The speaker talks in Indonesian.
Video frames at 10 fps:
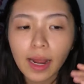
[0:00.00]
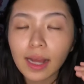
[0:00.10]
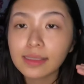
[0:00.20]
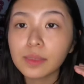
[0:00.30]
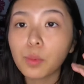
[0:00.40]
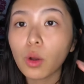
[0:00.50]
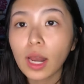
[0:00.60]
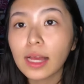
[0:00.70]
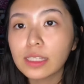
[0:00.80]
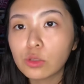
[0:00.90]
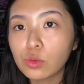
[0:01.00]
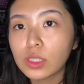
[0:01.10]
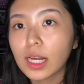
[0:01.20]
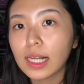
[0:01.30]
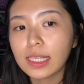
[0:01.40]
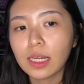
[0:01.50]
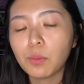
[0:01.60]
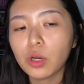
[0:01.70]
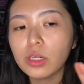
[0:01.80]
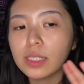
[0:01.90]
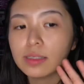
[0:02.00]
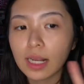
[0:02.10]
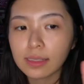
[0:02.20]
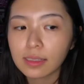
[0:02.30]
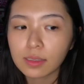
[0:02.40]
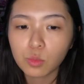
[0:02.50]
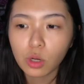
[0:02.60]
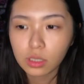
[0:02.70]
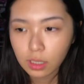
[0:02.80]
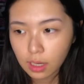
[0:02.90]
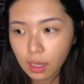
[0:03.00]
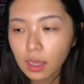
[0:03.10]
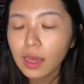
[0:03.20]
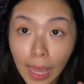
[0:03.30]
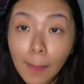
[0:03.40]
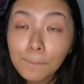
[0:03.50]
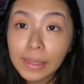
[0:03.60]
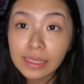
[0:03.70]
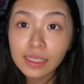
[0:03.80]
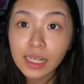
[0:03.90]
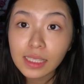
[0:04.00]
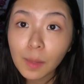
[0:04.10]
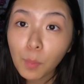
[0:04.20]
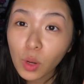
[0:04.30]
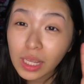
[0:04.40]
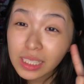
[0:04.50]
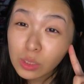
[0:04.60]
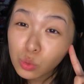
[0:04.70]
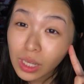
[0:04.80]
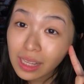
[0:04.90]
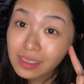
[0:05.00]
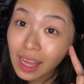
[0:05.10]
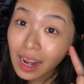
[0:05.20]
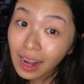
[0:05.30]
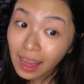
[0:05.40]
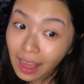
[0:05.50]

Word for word: kasih pola gitu ke kalian. Pokoknya udah jelasin semuanya tapi ternyata polanya juga salah